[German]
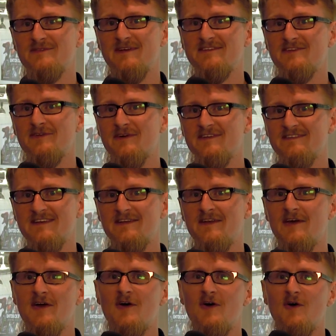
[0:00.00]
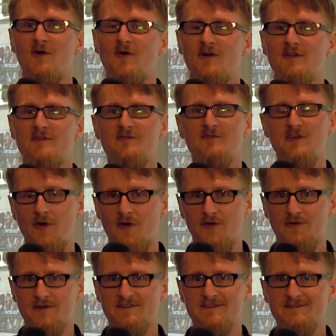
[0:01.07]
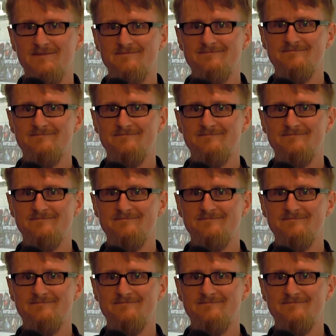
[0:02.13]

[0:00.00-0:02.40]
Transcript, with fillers: 2019 und wir hören uns.